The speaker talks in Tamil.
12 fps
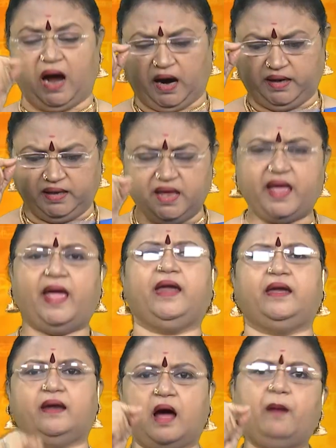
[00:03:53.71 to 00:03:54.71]

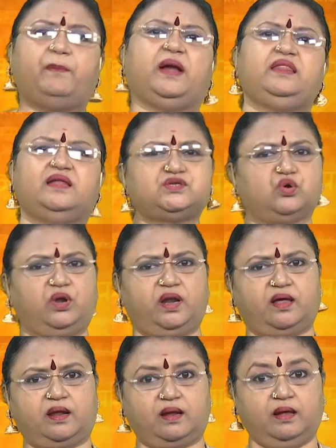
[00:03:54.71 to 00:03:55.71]
அடியேன் அப்படின்னு தான்
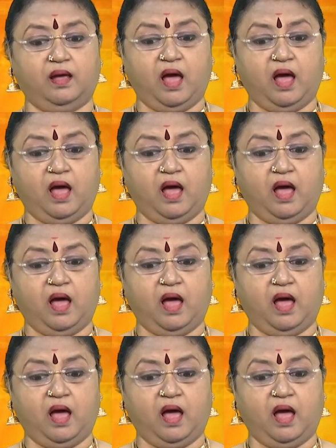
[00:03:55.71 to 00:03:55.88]
சொல்லியிருக்காரு